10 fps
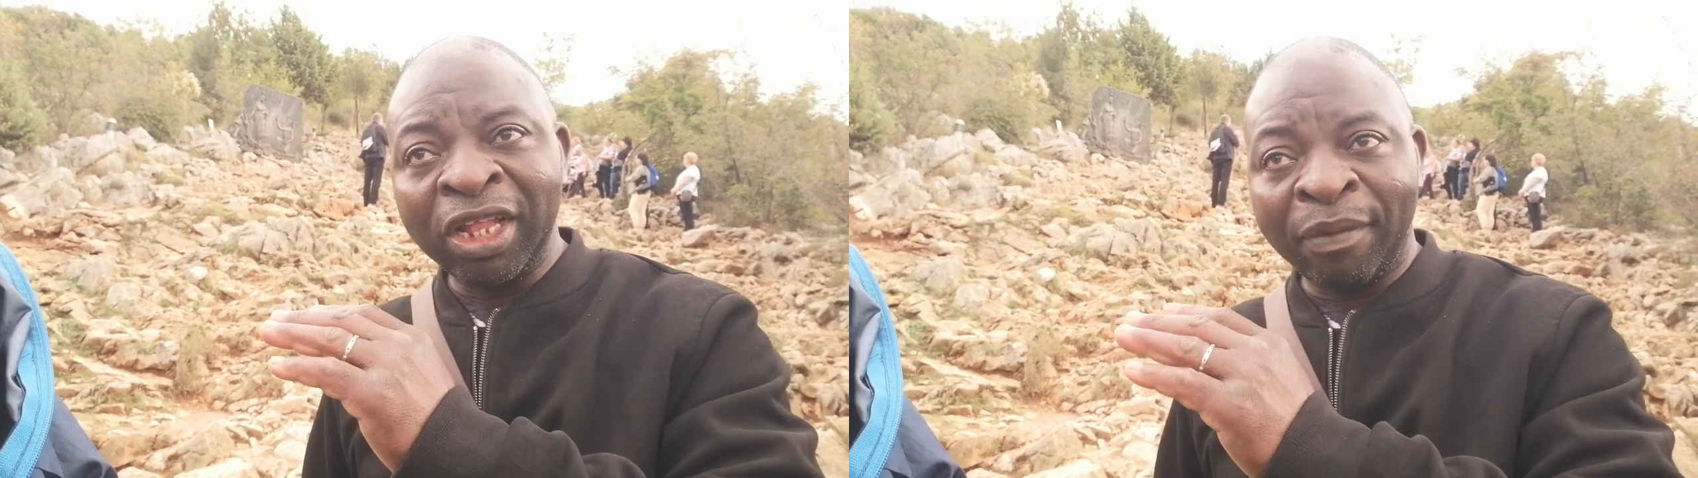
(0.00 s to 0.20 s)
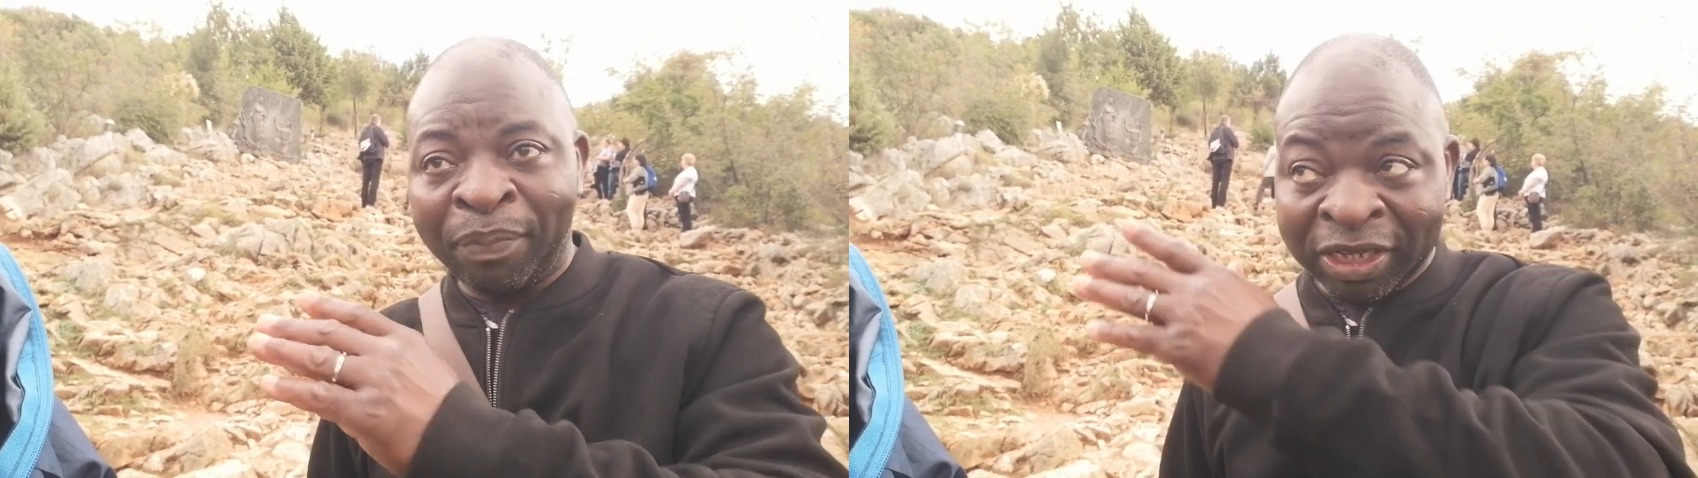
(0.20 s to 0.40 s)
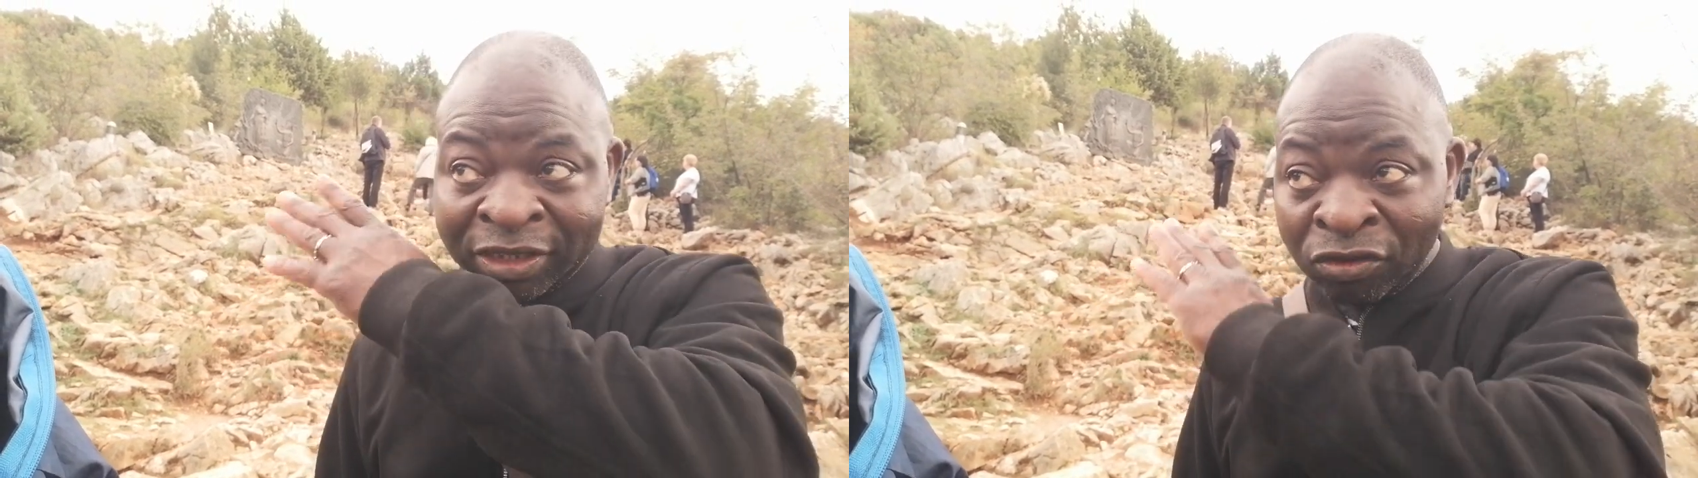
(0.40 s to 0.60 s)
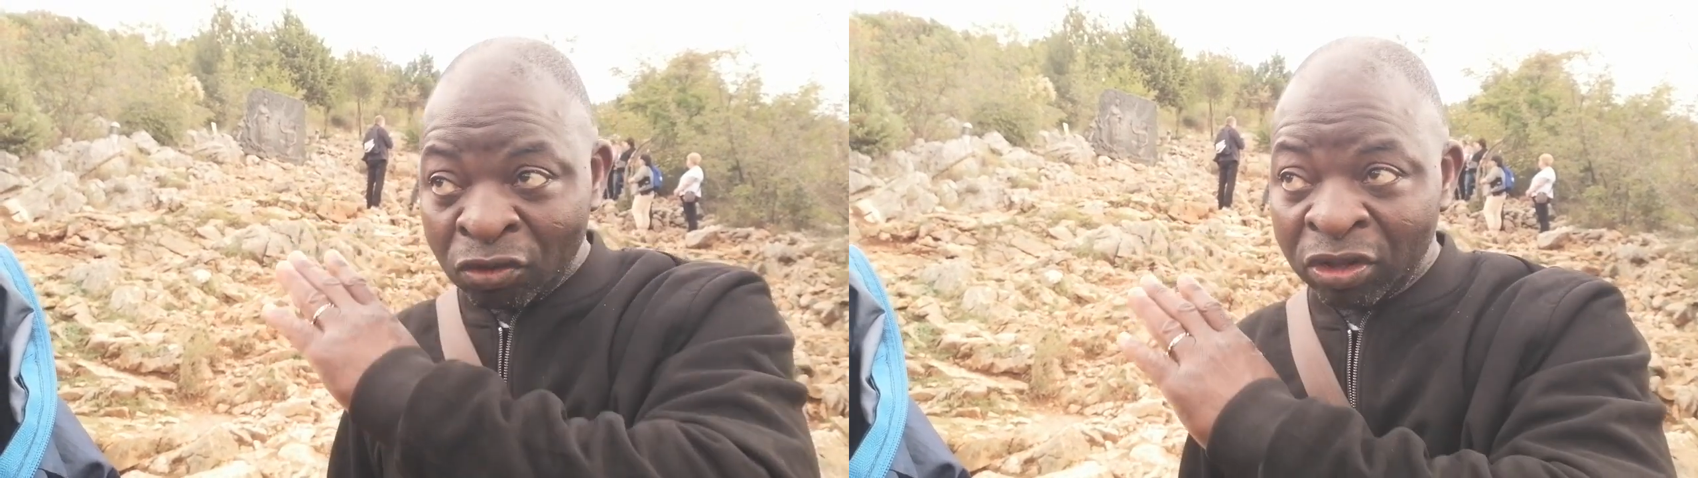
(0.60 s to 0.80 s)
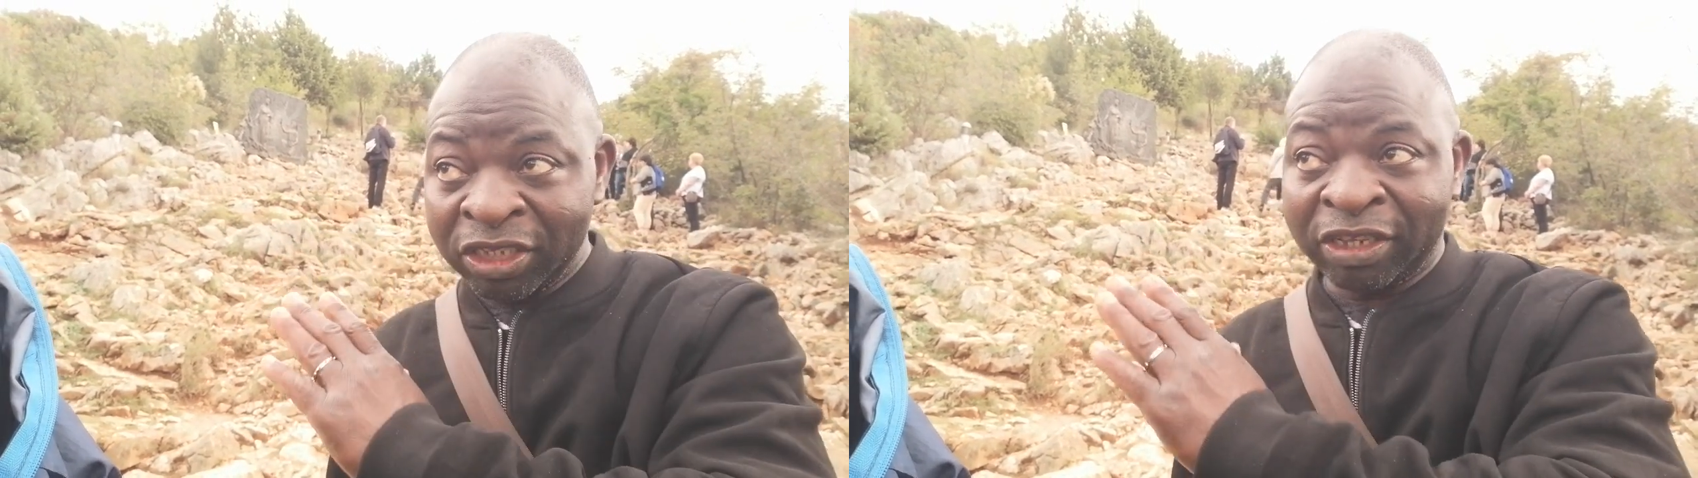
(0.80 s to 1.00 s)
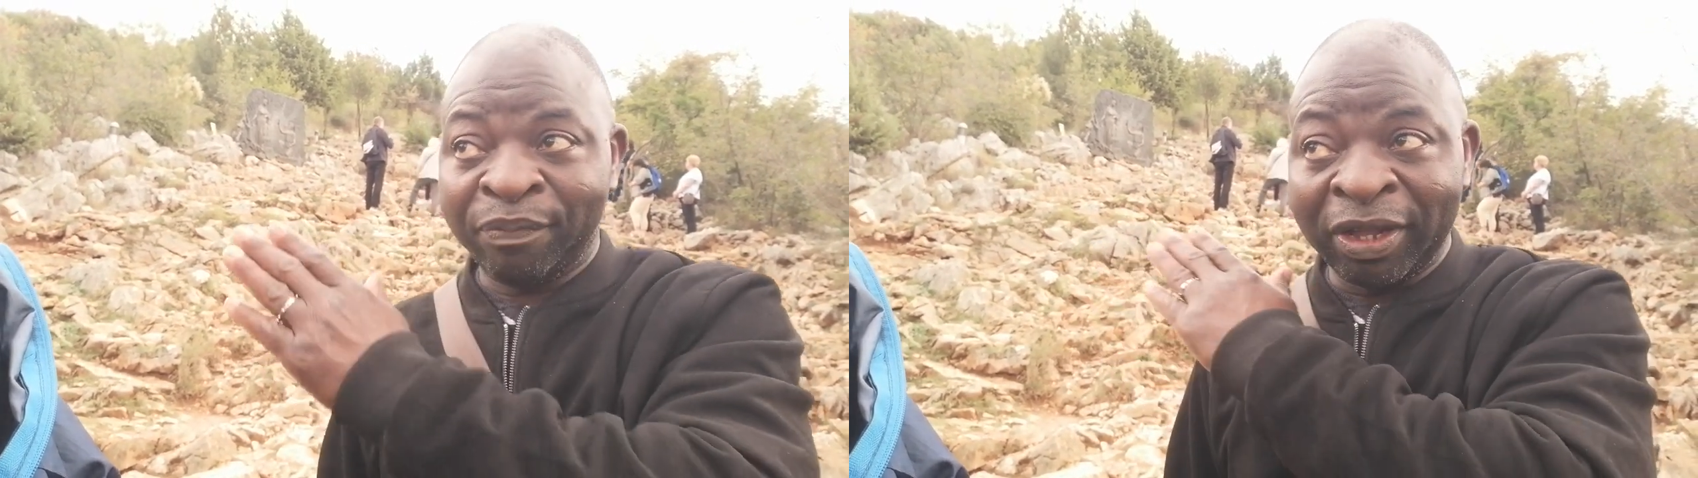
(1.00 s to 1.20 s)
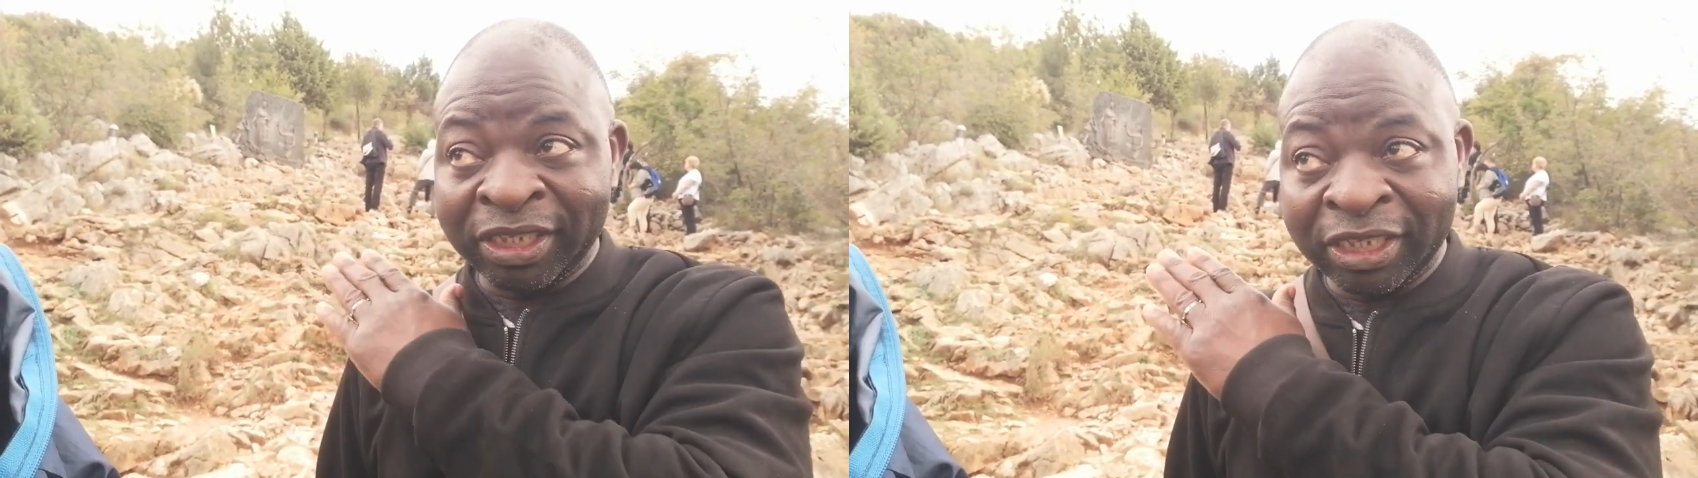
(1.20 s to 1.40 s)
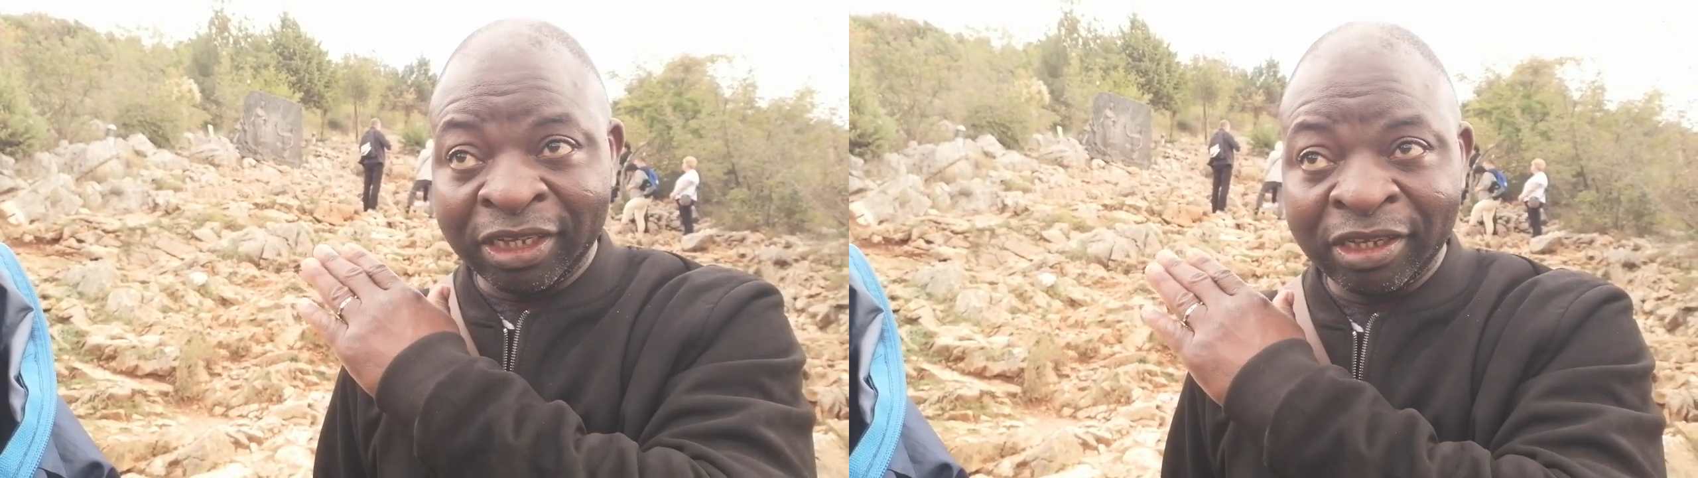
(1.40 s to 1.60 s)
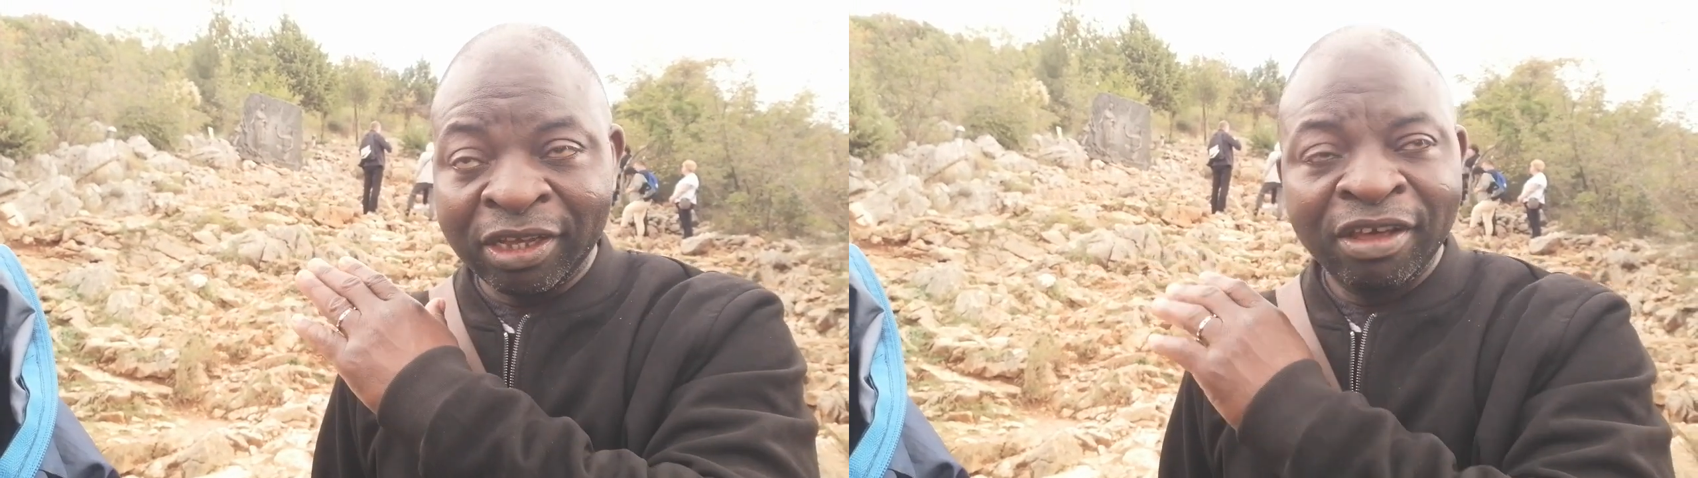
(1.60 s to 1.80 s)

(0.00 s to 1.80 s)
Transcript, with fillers: elle a passé. s'est passée.